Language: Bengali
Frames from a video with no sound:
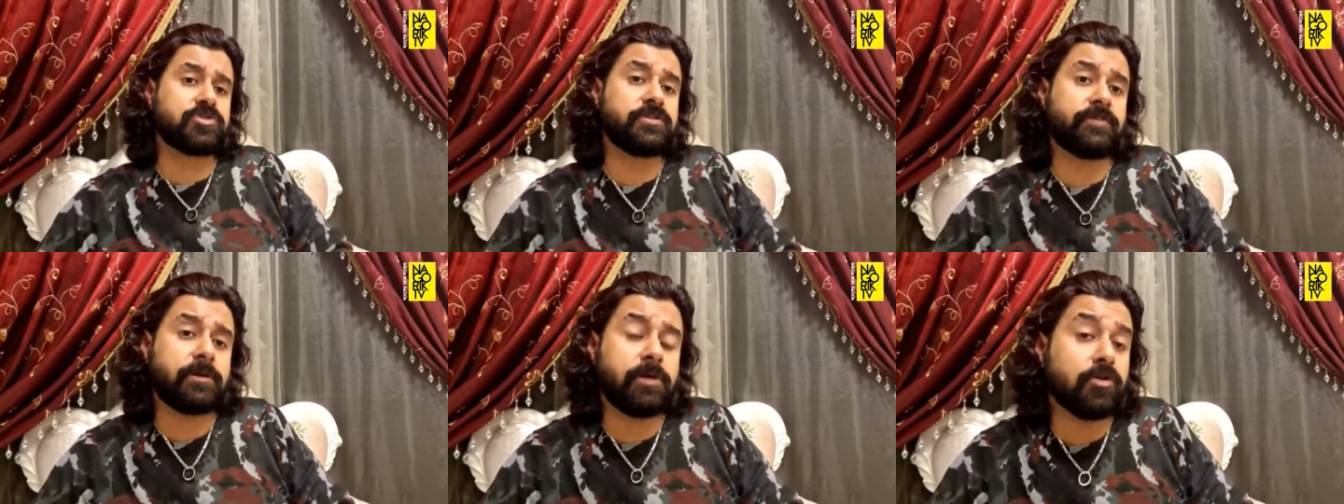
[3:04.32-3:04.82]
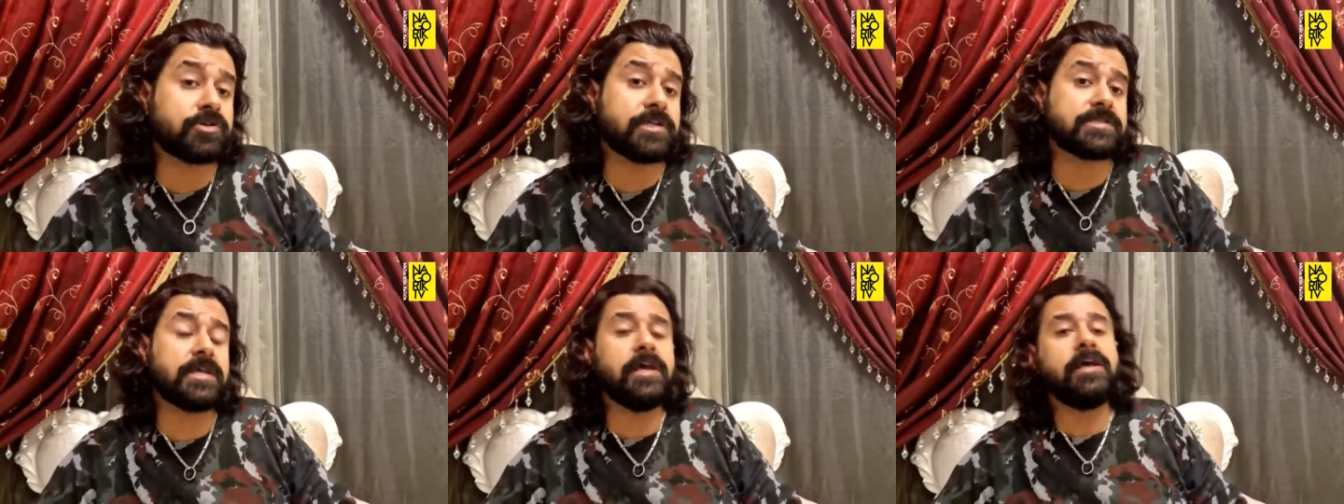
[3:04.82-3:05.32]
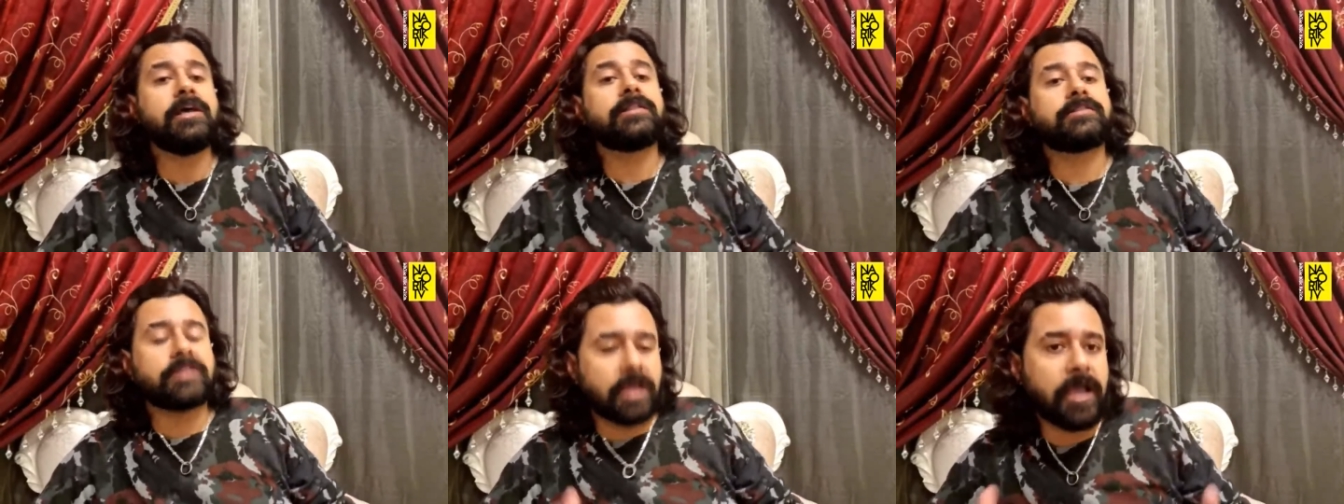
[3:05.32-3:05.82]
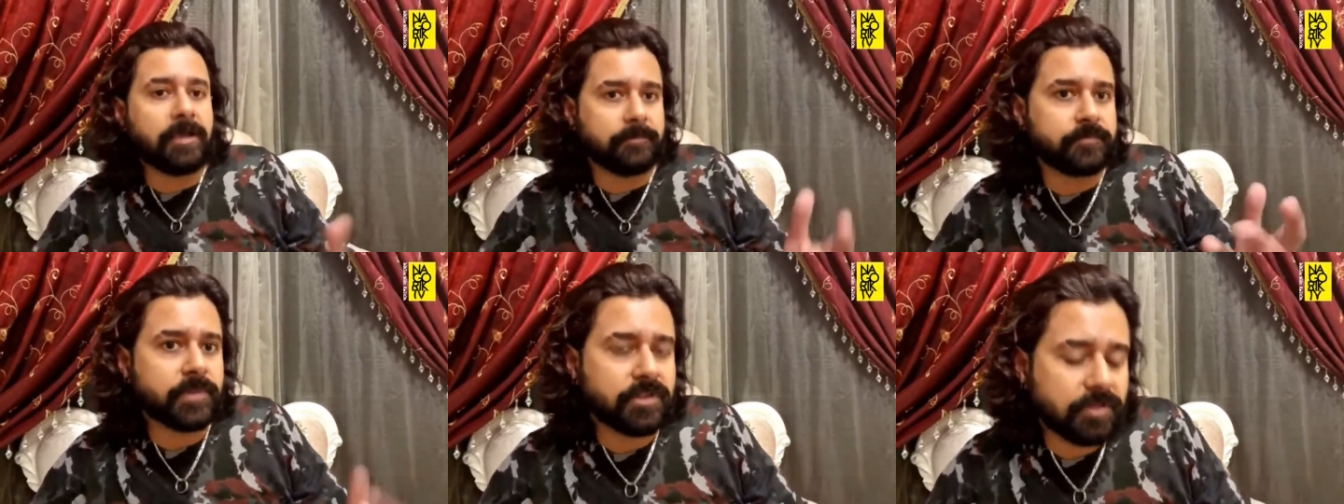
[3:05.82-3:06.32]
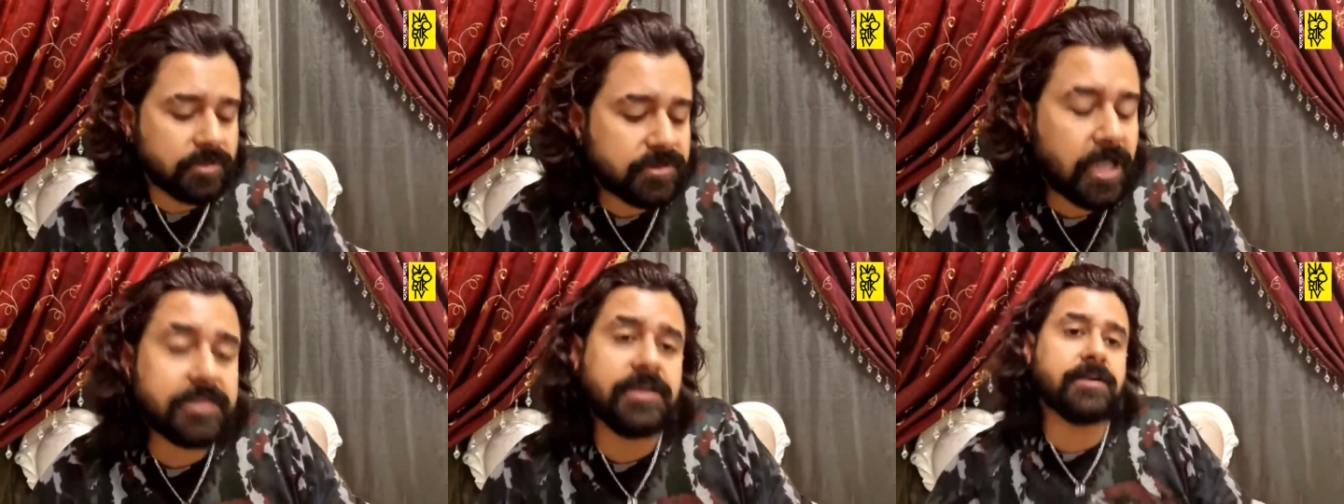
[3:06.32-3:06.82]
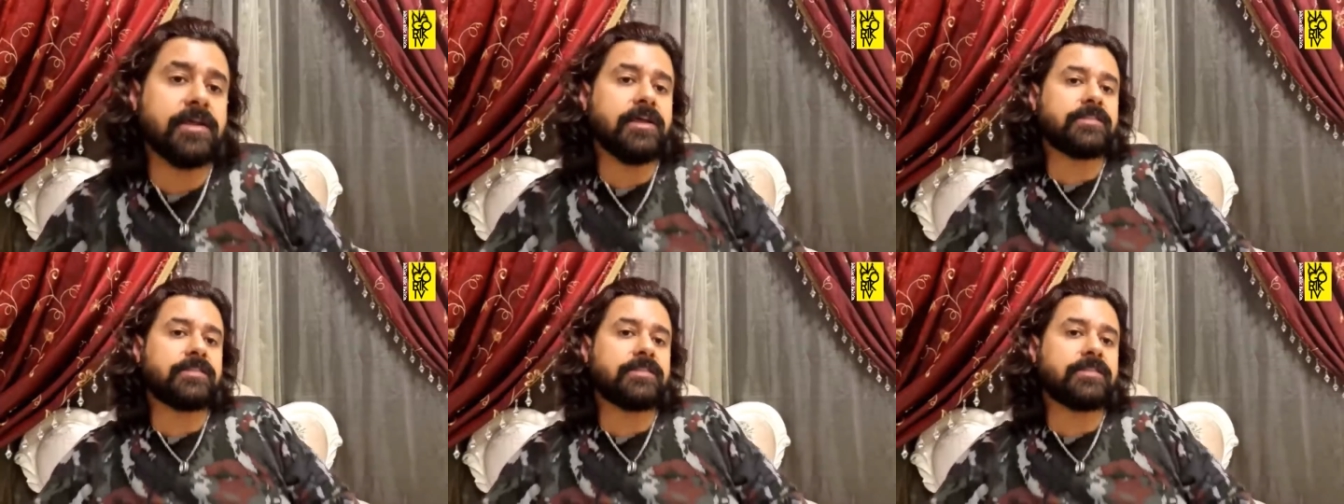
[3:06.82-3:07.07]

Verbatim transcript: মোস্তফা কামাল হ্যাঁ তাদের